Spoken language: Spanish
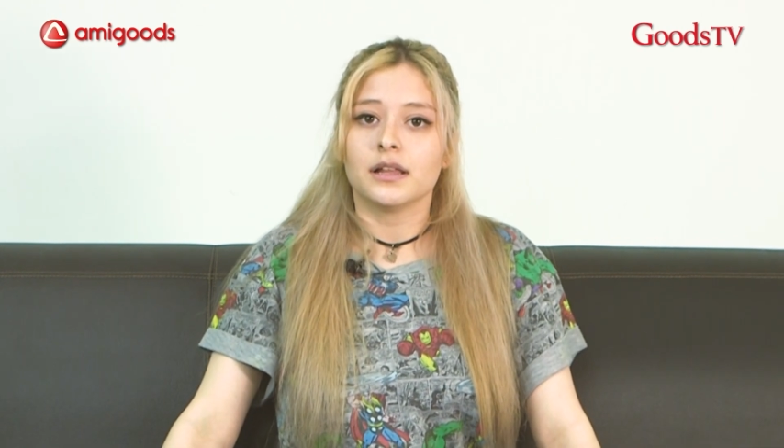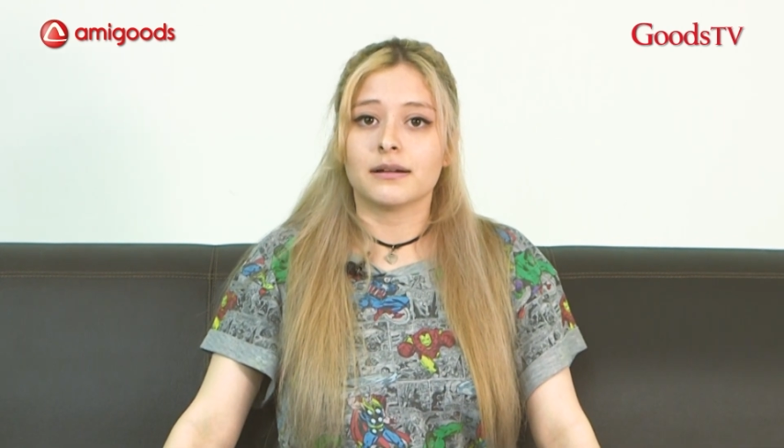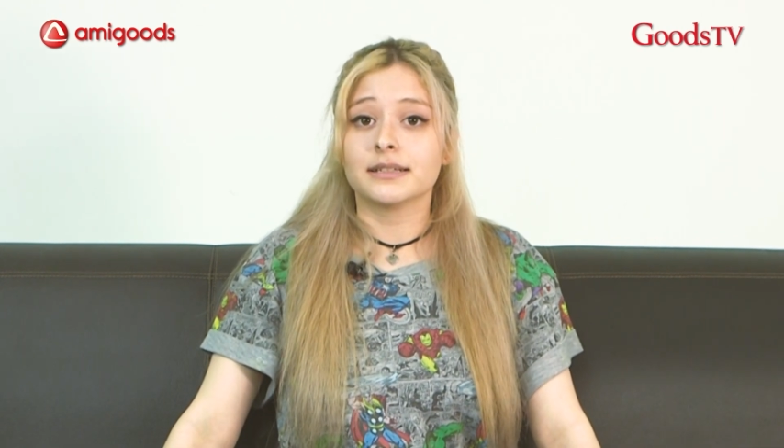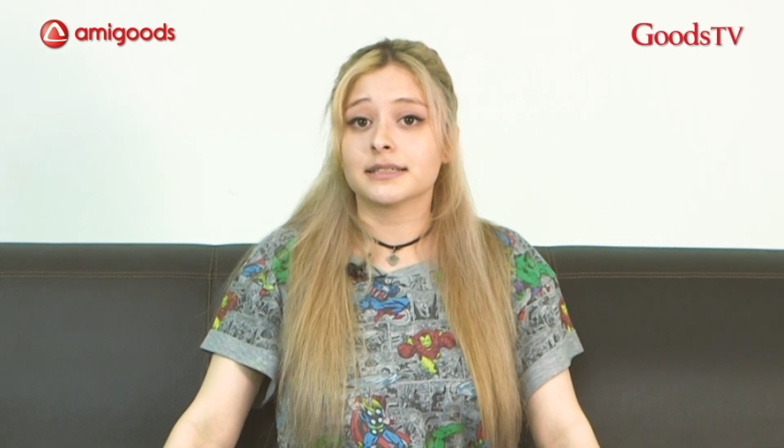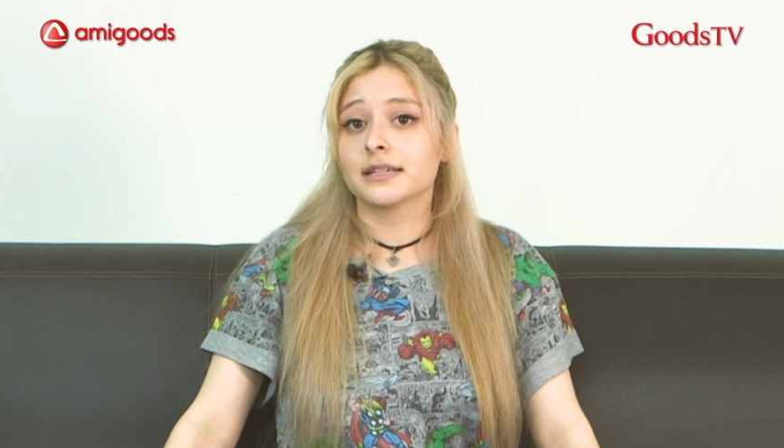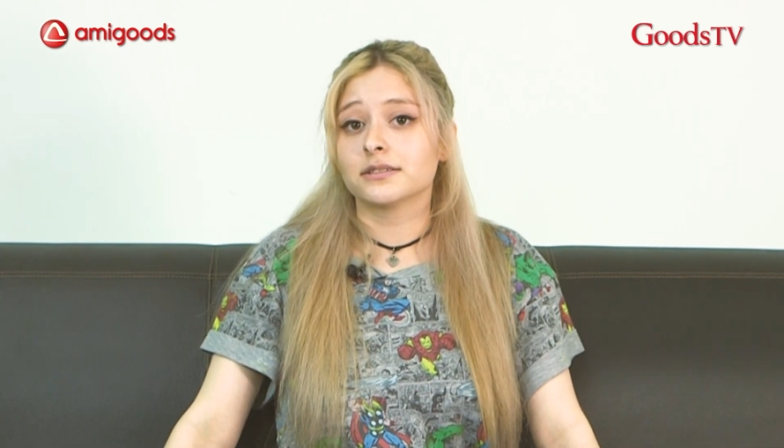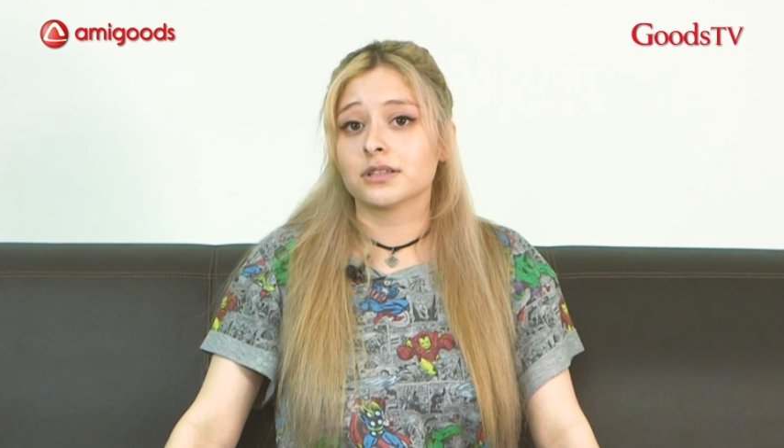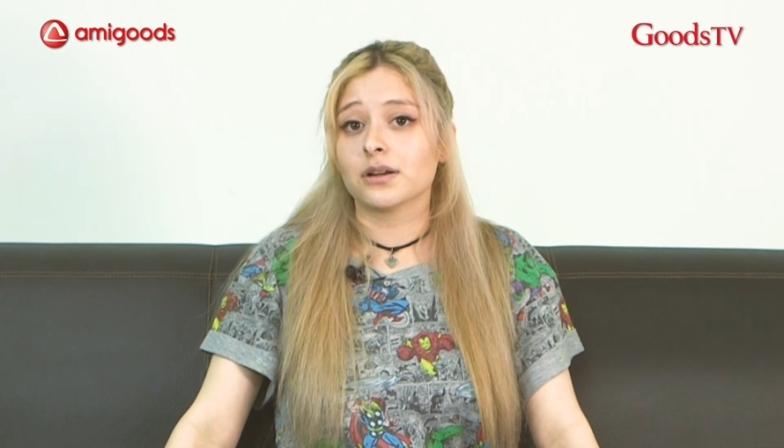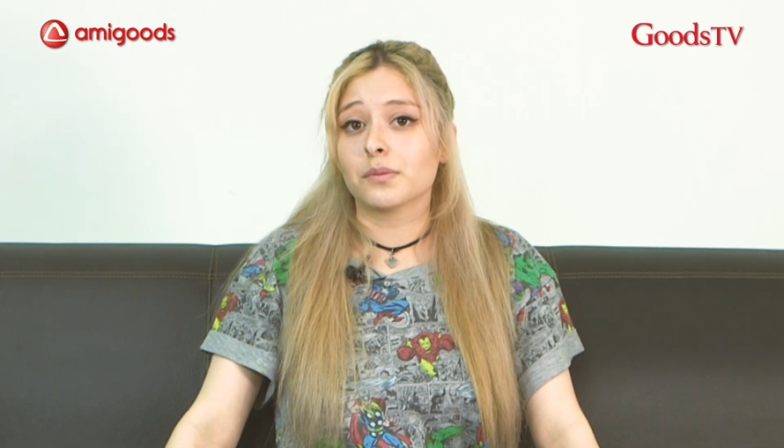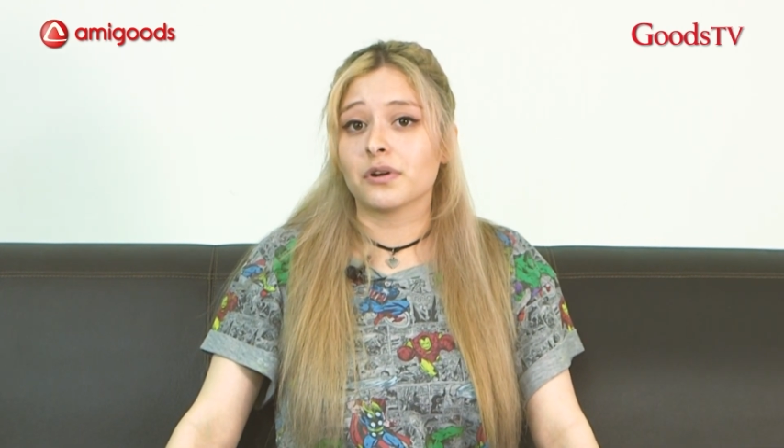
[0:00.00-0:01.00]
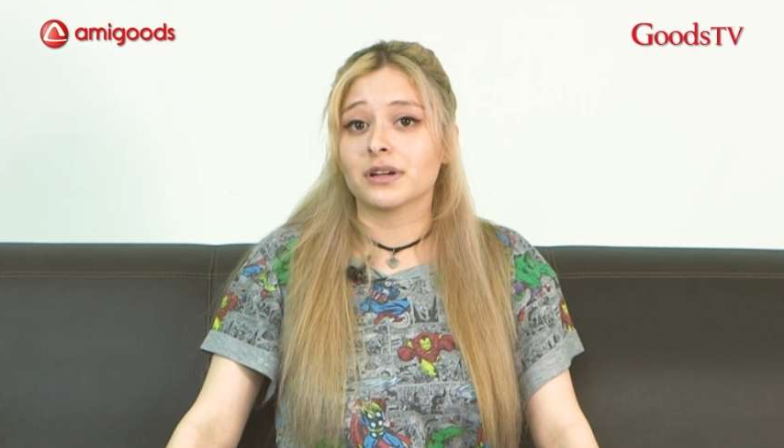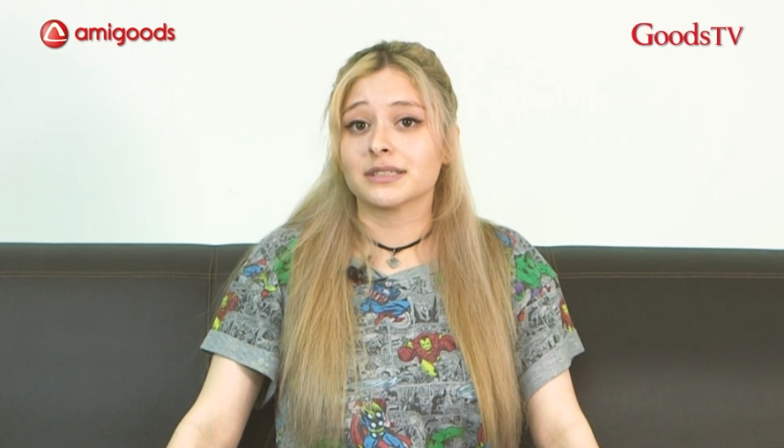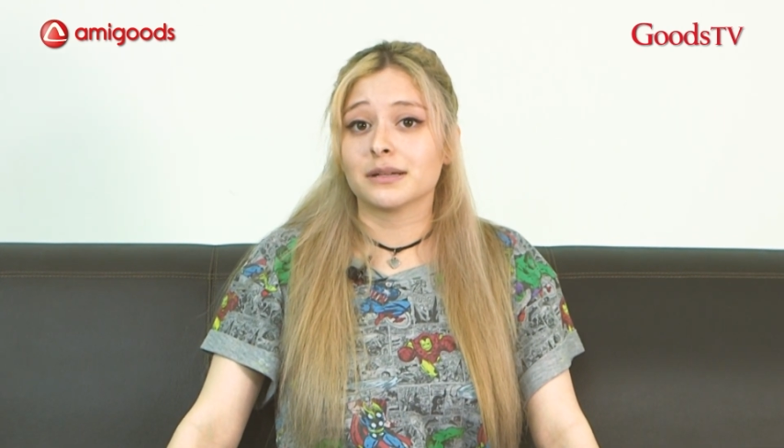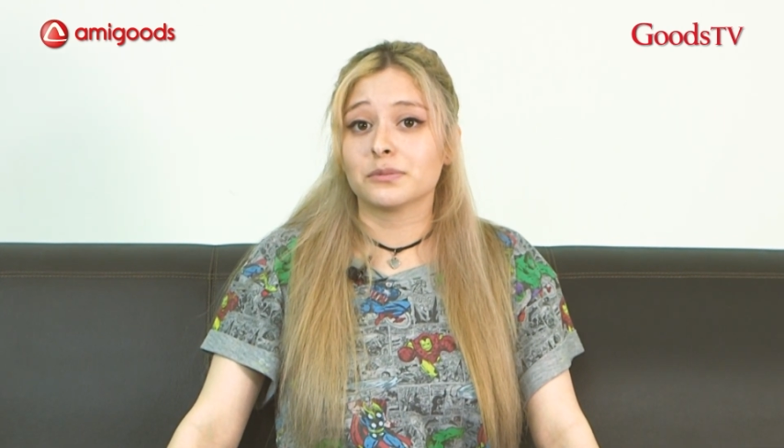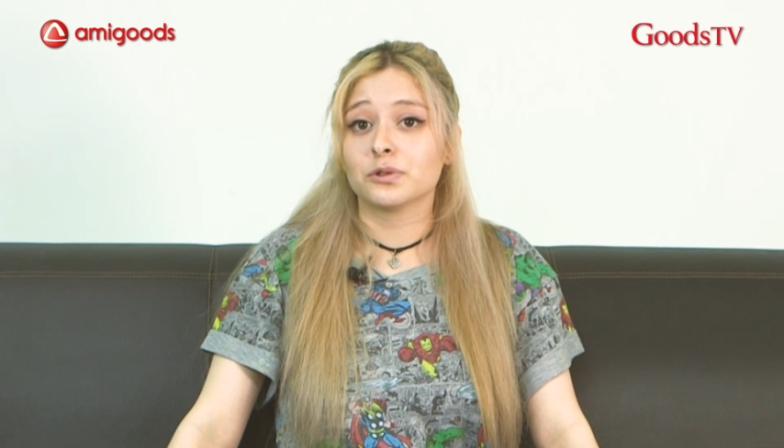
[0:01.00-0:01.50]
La que esto es algo por lo que
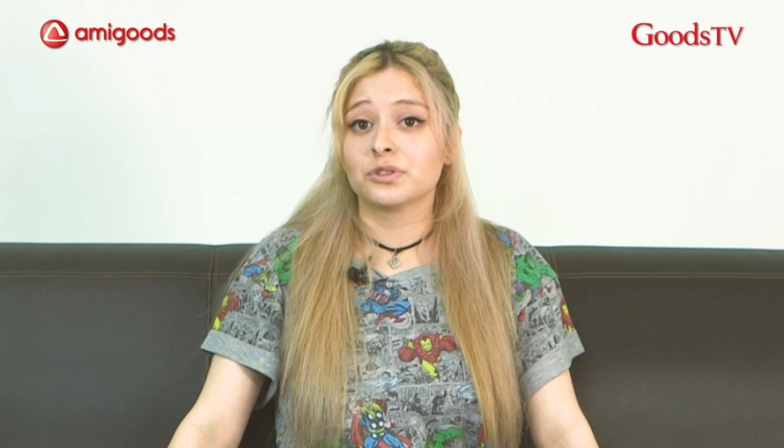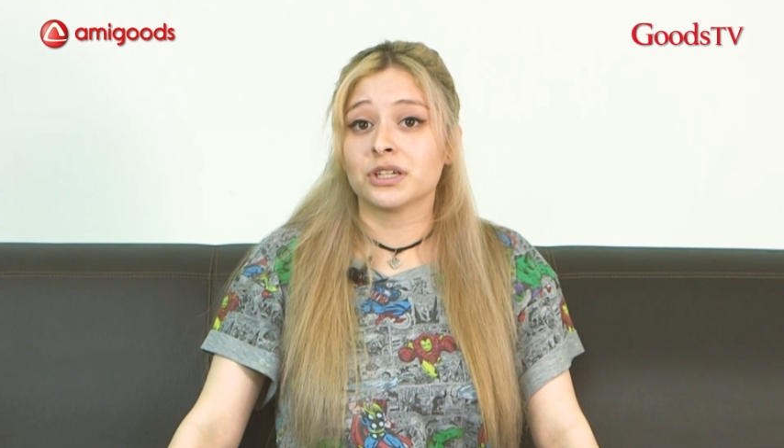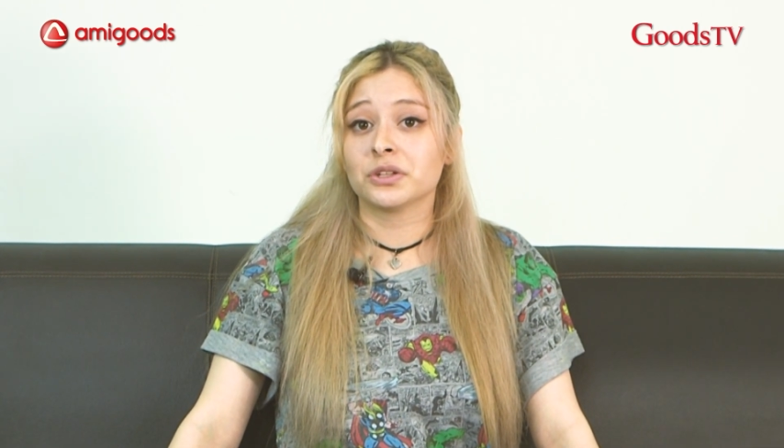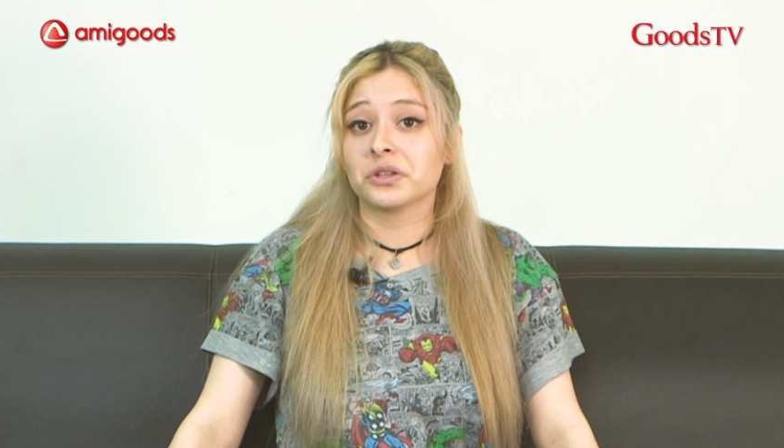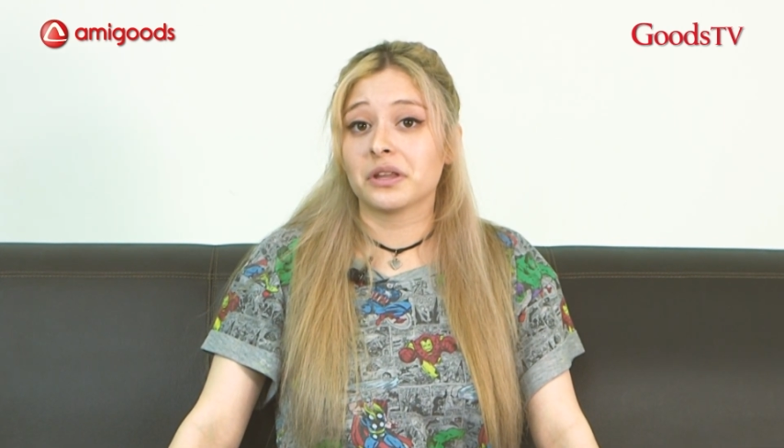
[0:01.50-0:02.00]
seguimos luchando